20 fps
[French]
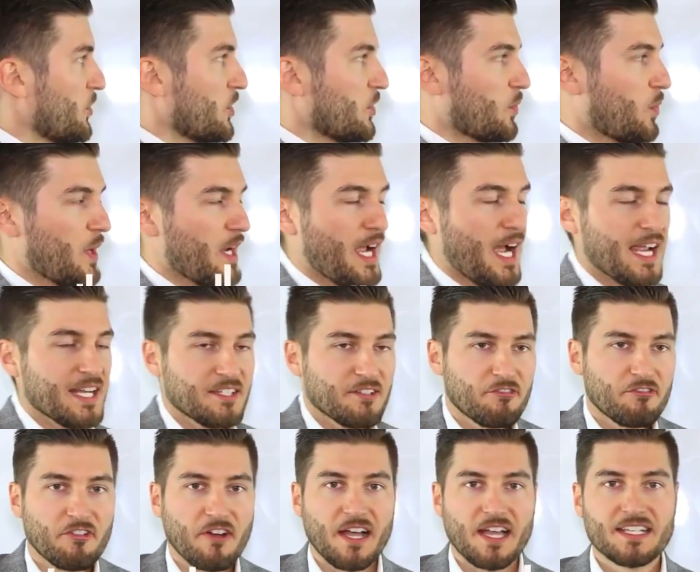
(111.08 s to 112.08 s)
La façon dont
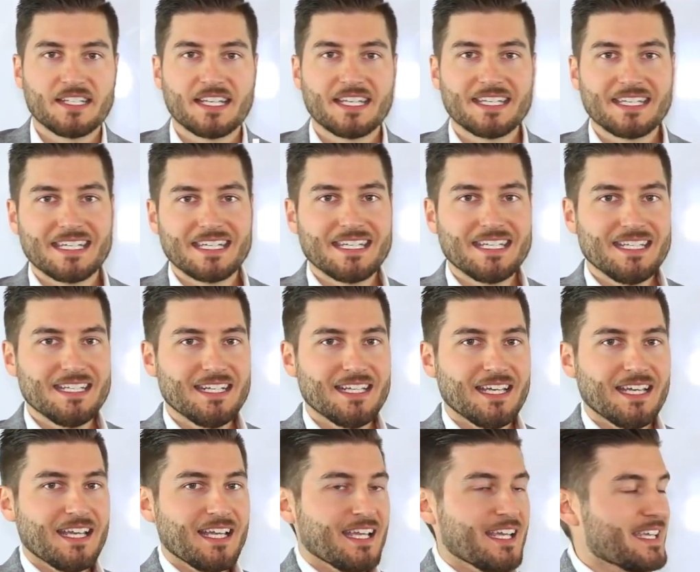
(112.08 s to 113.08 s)
je définis un besoin,
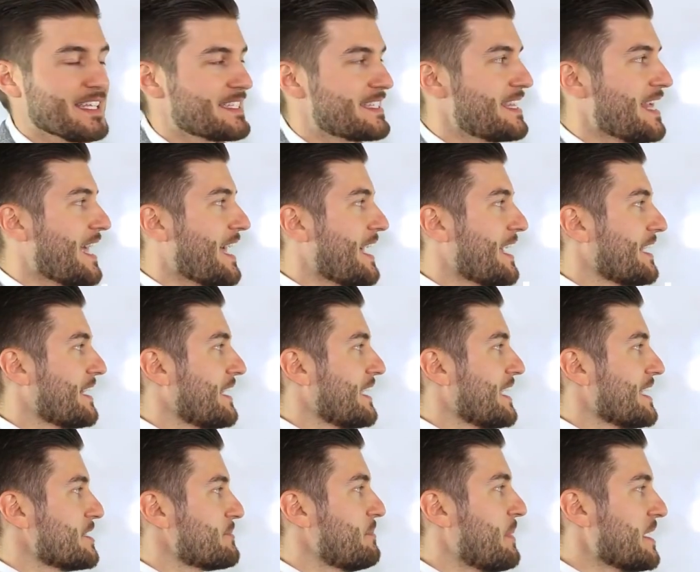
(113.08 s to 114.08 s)
c'est
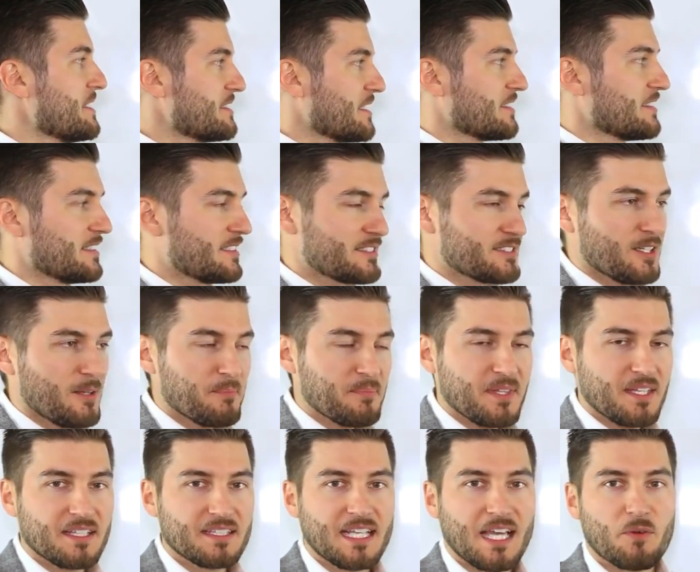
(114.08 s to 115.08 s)
fondamentalement quelque chose dont vous ne
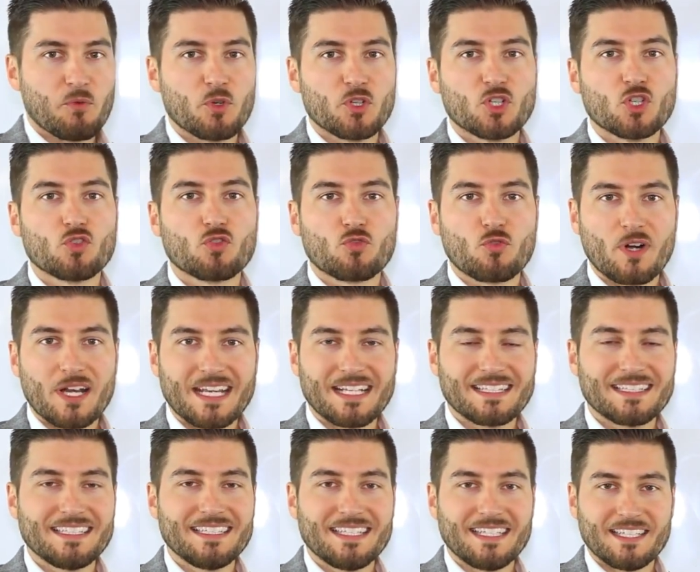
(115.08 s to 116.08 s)
pouvez littéralement pas
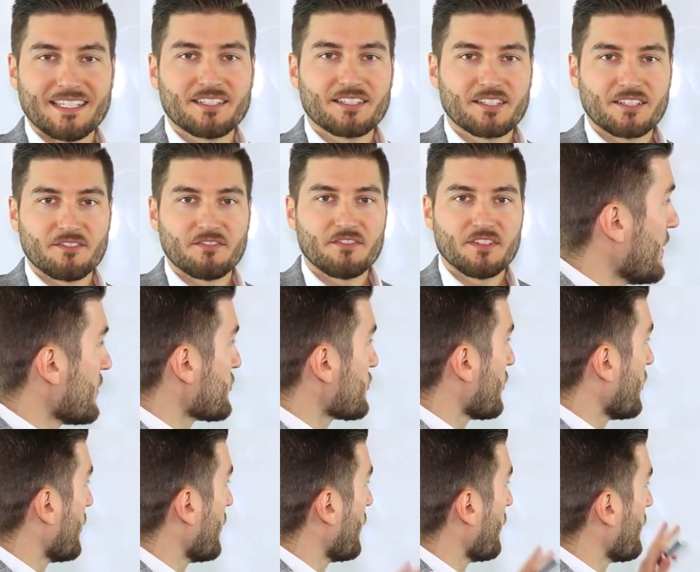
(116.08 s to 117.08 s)
vivre sans.
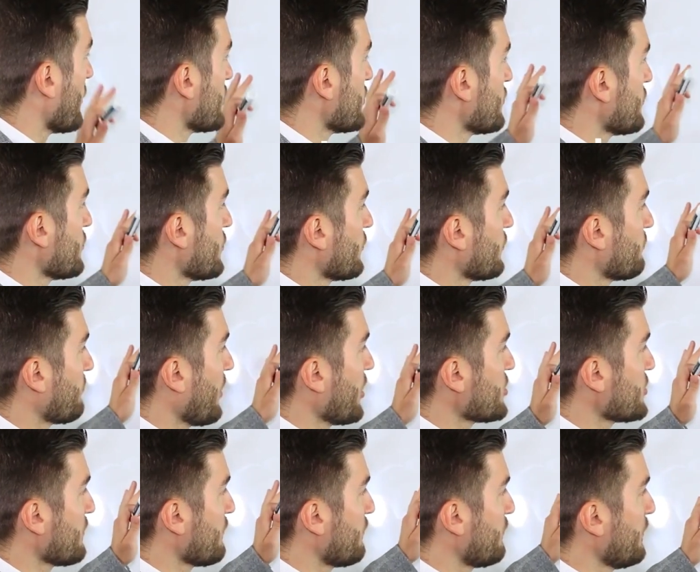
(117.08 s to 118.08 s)
Donc, quand vous budgétisez
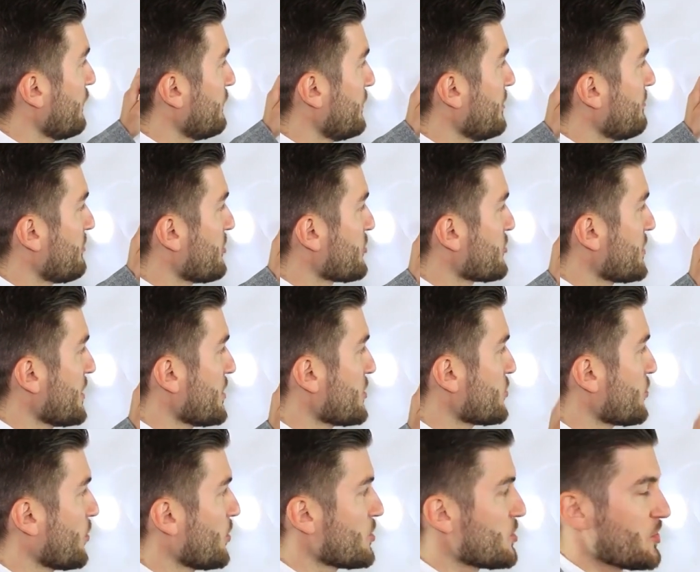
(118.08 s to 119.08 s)
50% pour vos
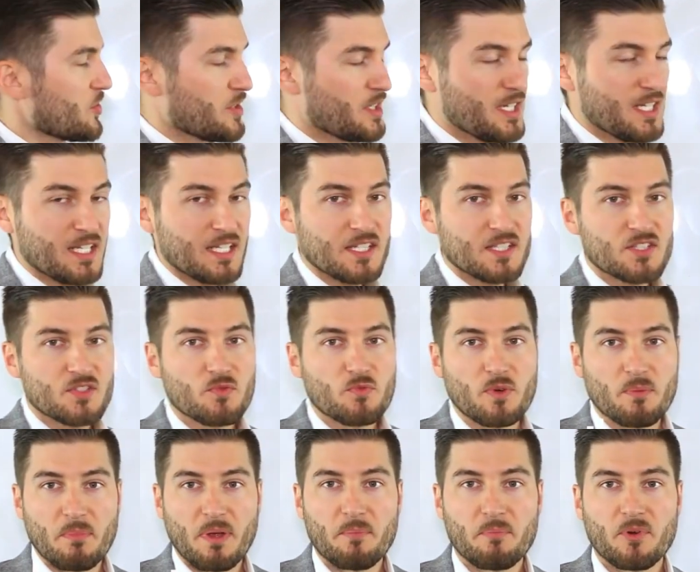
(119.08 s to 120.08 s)
besoins,
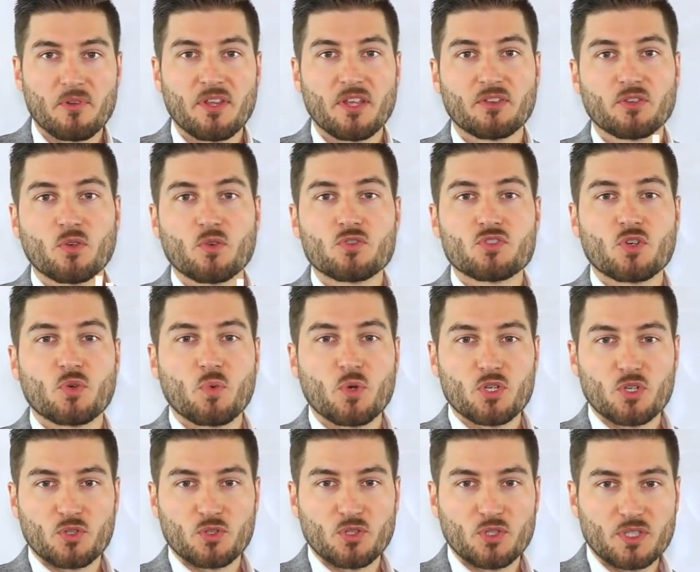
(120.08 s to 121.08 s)
rappelez-vous que c'est ce que vous
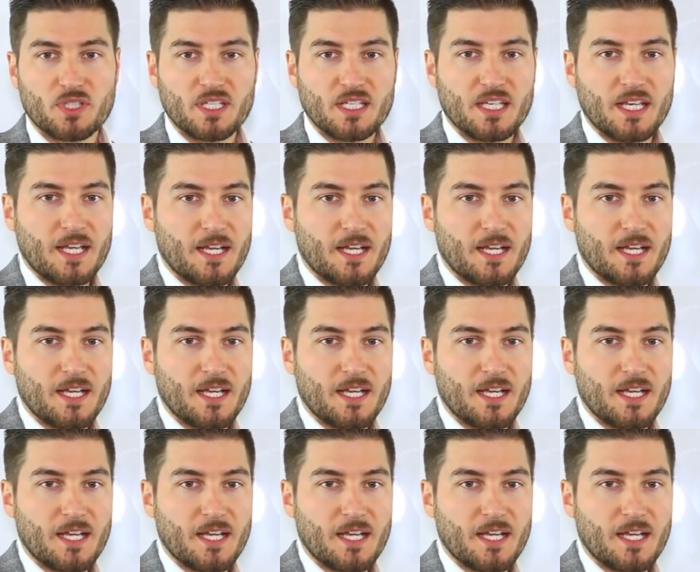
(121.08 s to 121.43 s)
recherchez.